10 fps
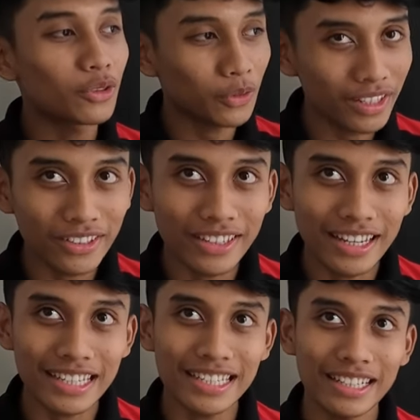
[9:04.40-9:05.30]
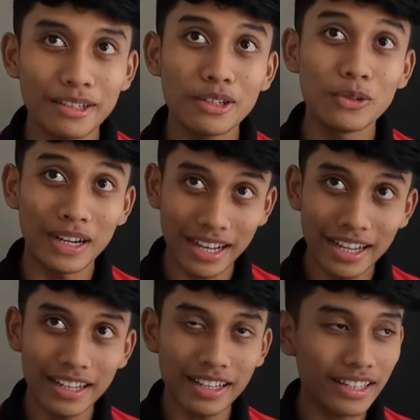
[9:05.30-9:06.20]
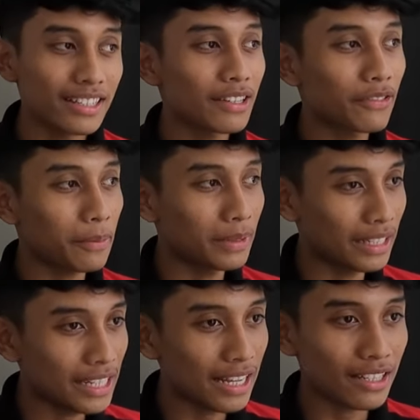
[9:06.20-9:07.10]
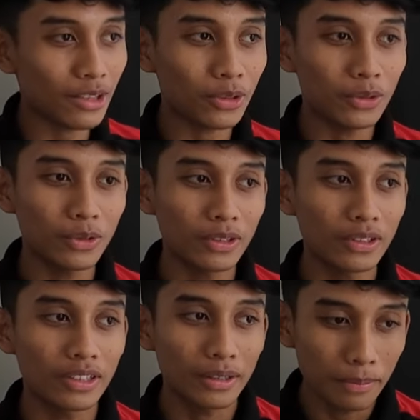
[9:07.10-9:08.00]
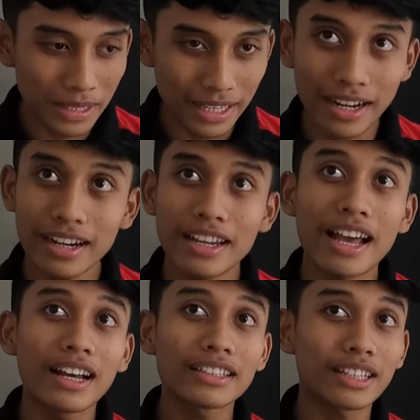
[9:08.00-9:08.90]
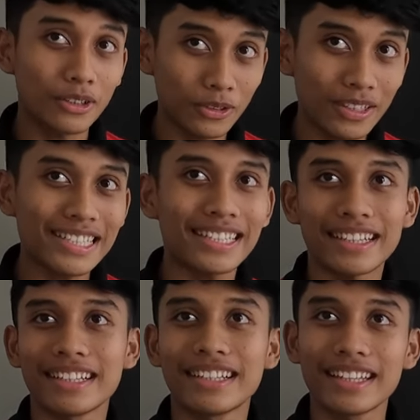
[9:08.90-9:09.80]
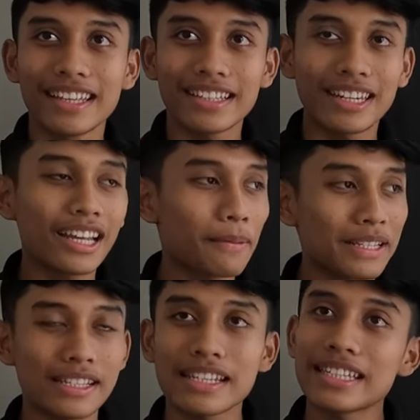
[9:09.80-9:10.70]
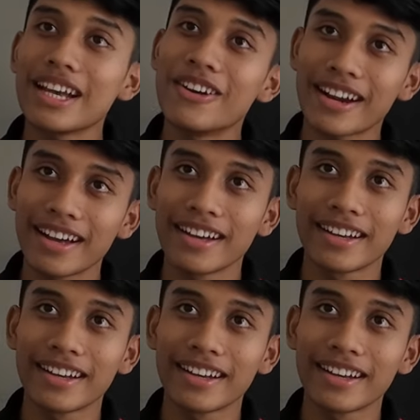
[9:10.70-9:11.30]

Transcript: Twin itu yang kecil dua, hmm. family yang satu besar, yang satu kecil. Jadi kapasitas tiga orang.